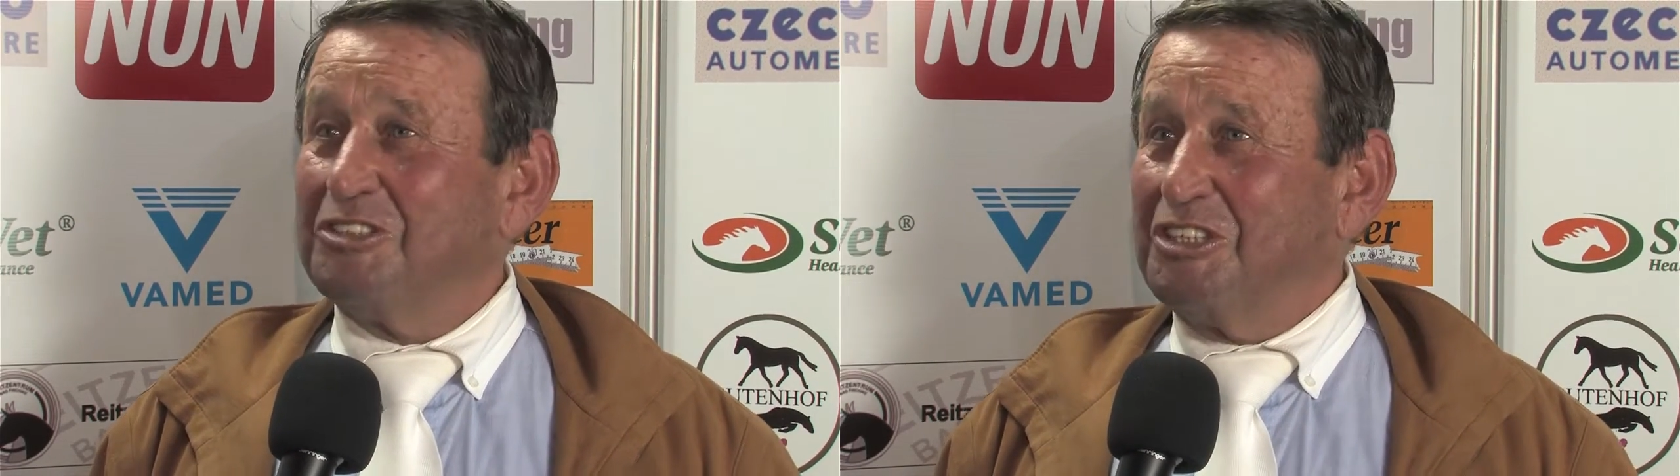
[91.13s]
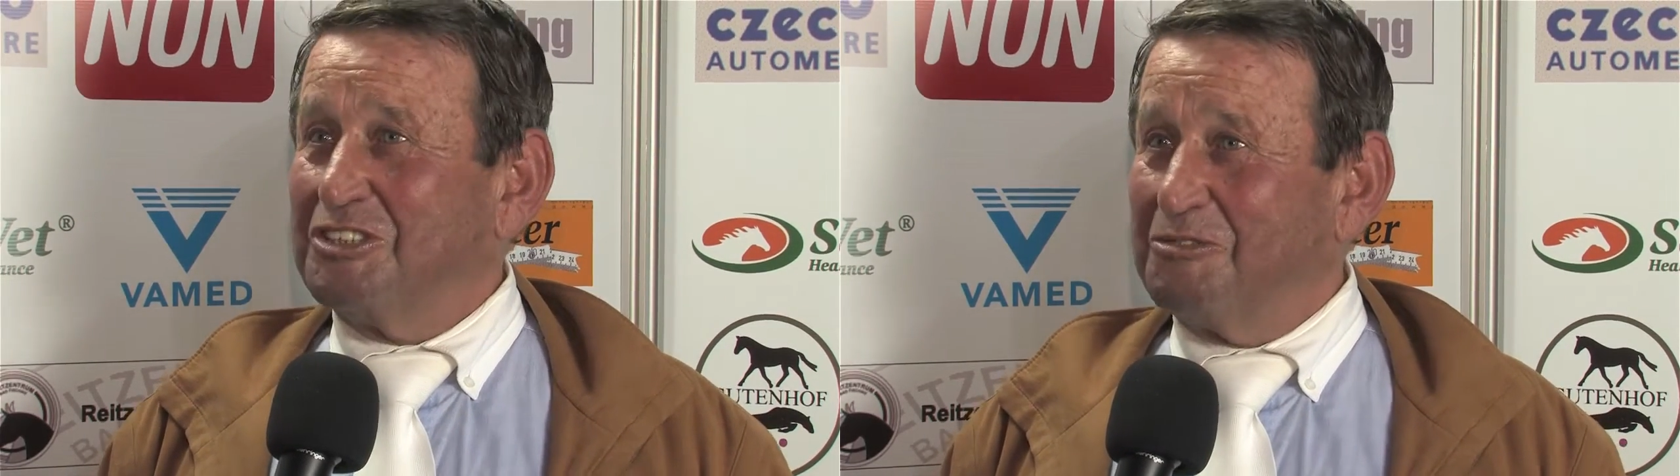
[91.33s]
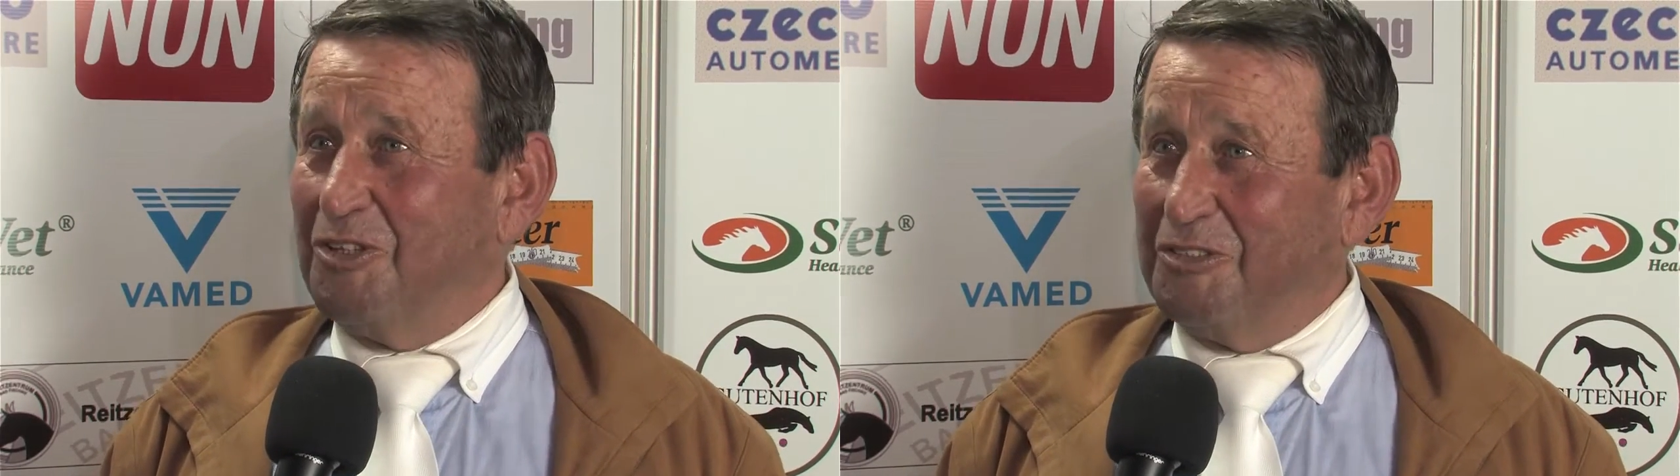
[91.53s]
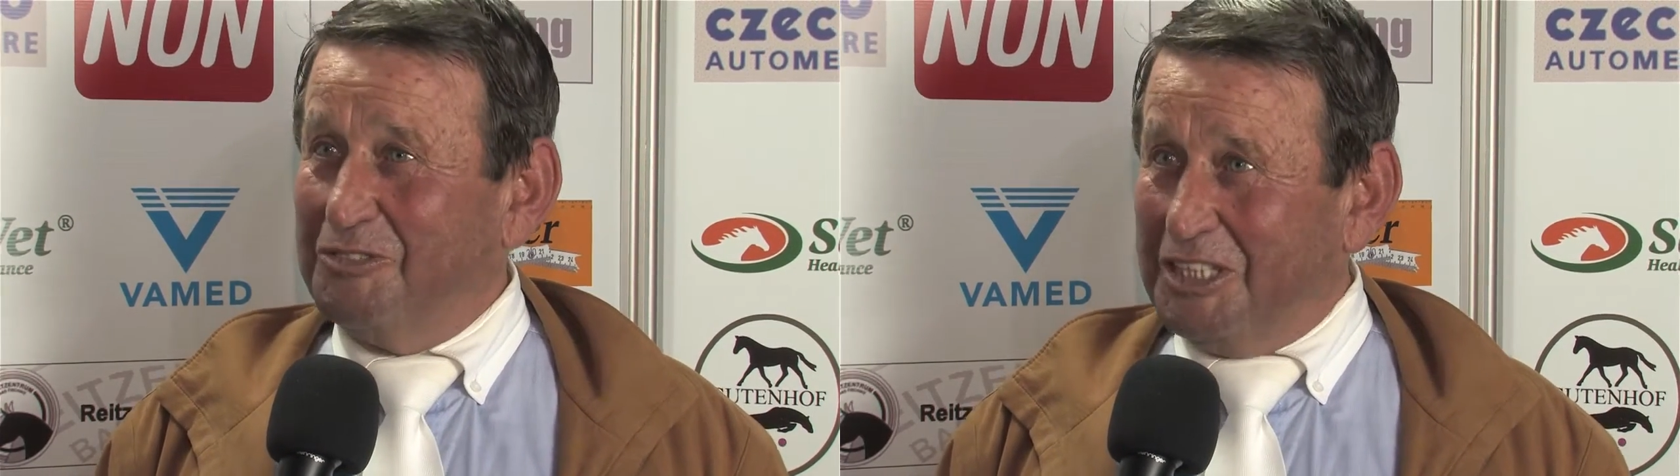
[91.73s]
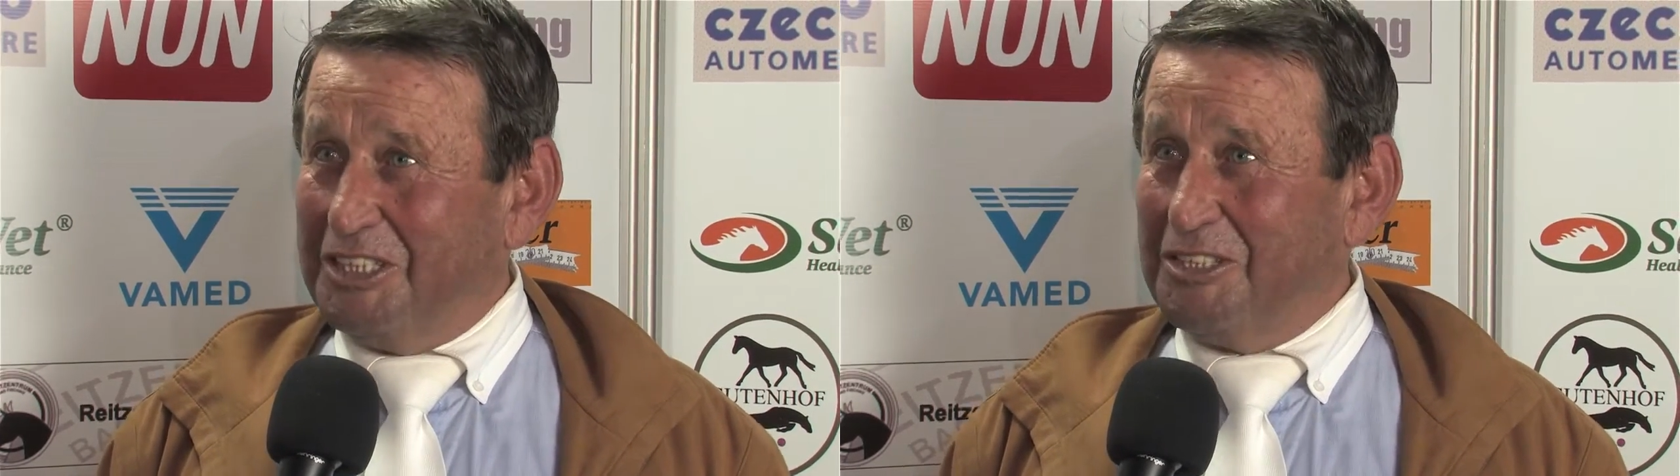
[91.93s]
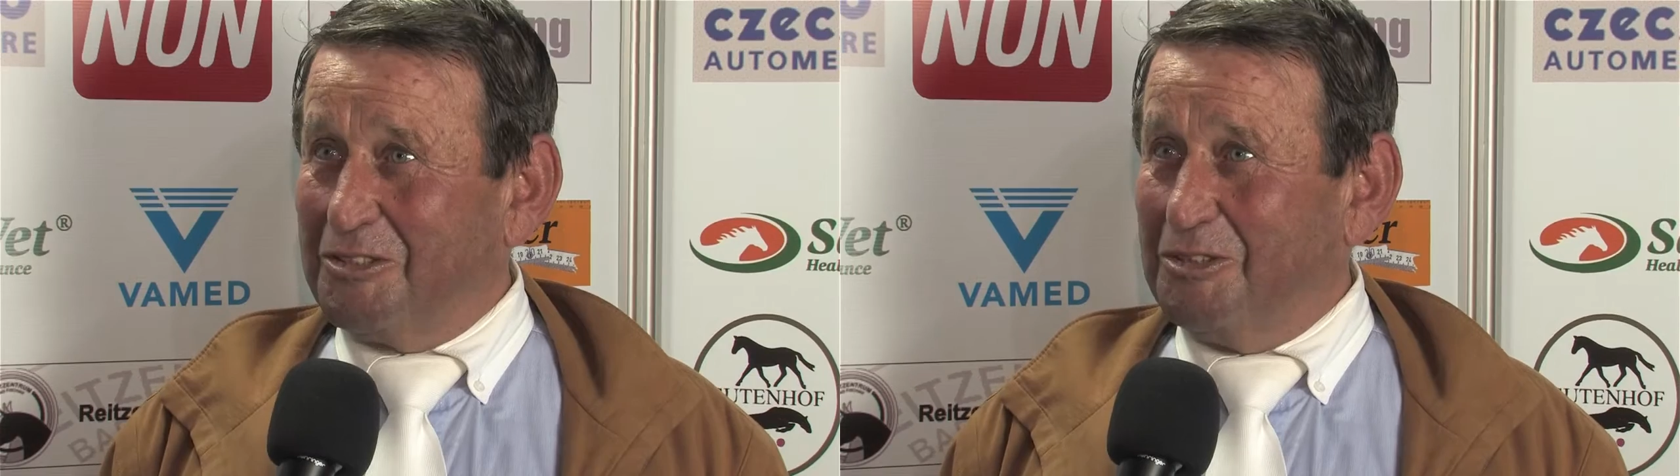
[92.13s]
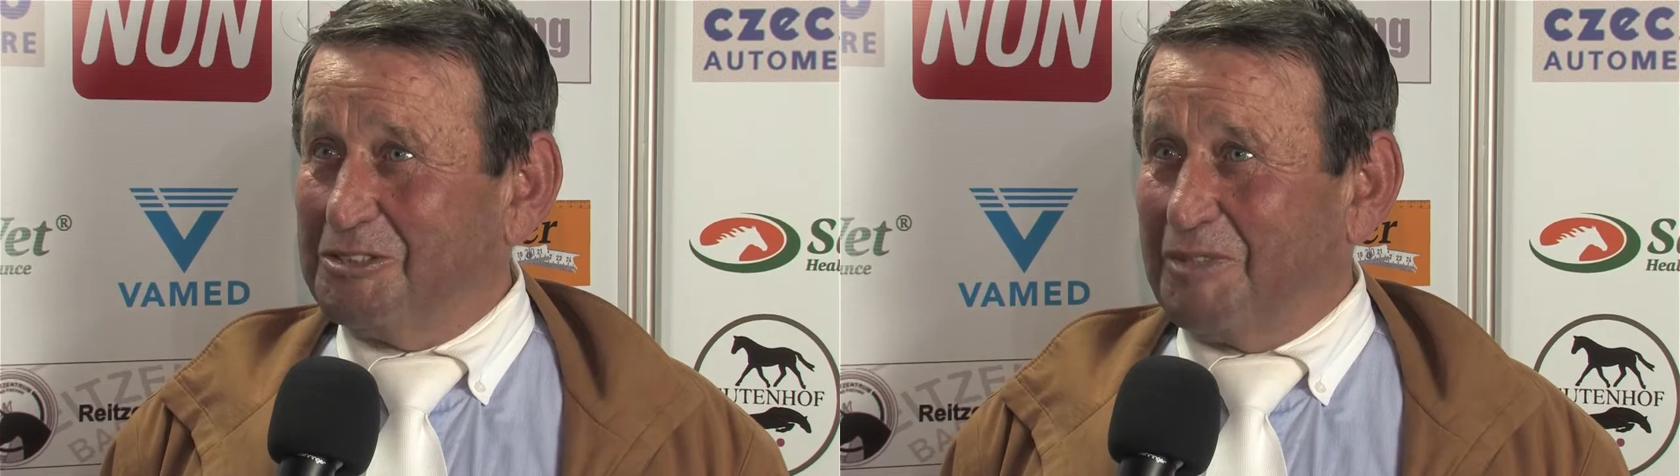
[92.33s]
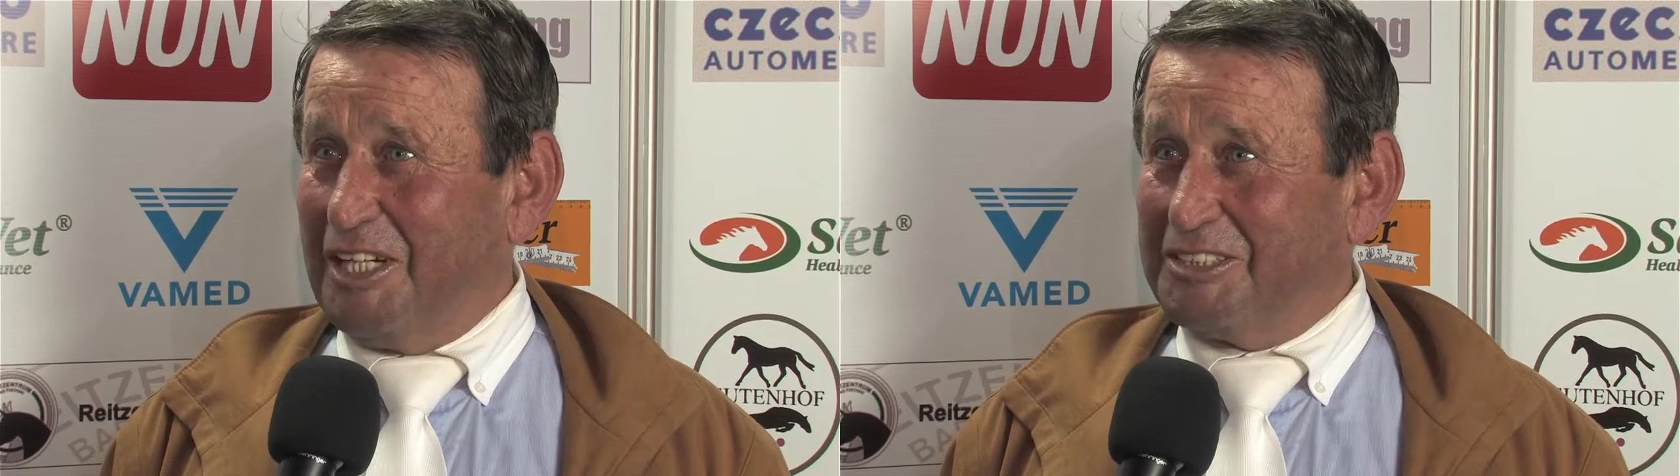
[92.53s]
diese Woche wieder den
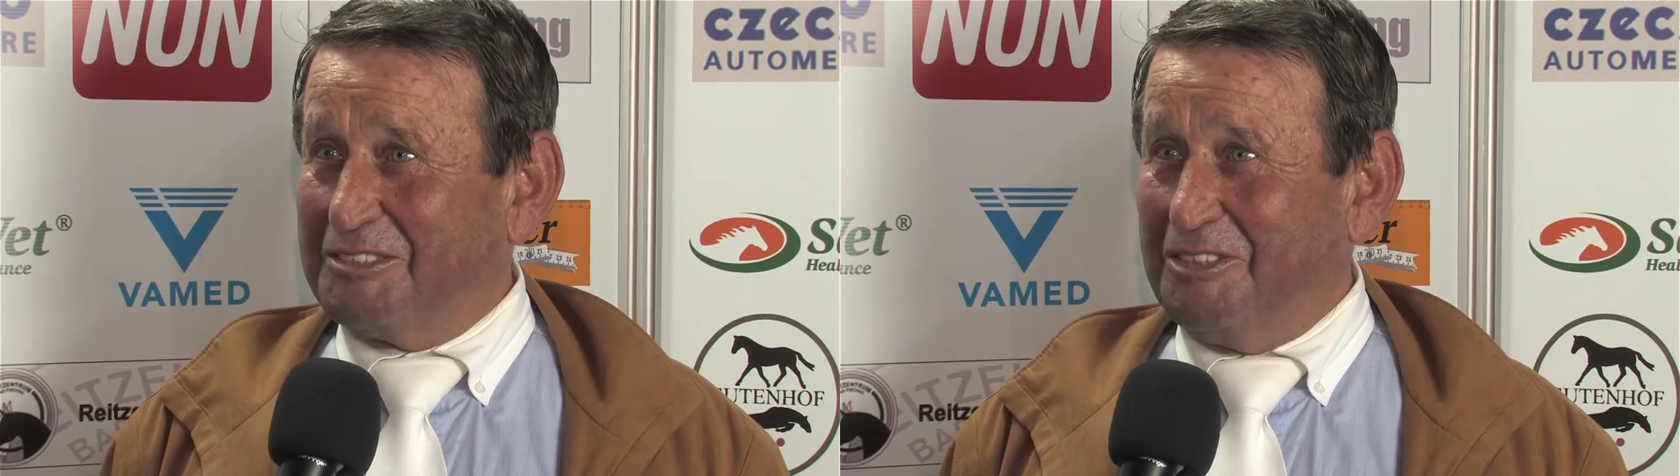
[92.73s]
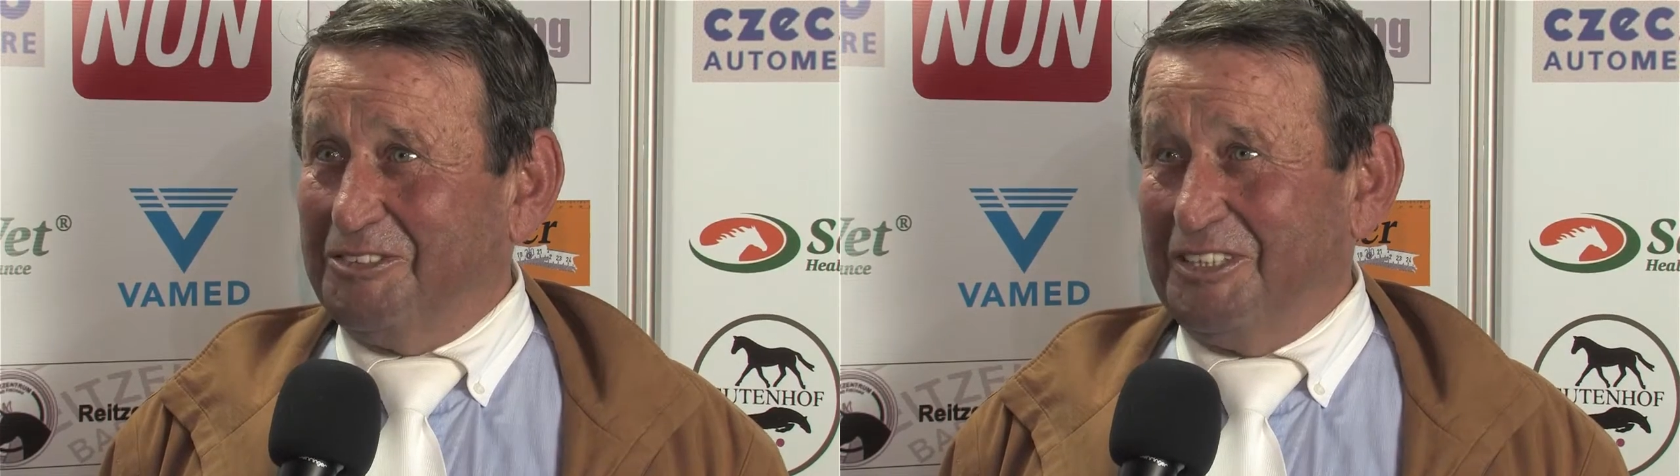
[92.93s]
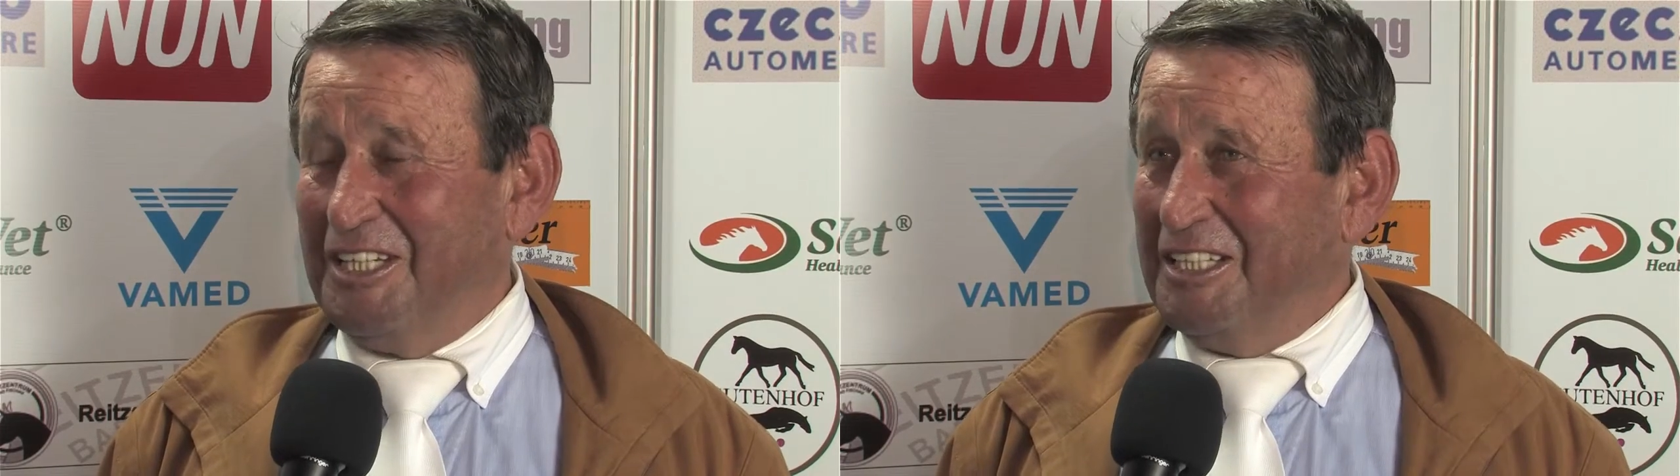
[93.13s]
großen Preis gewonnen.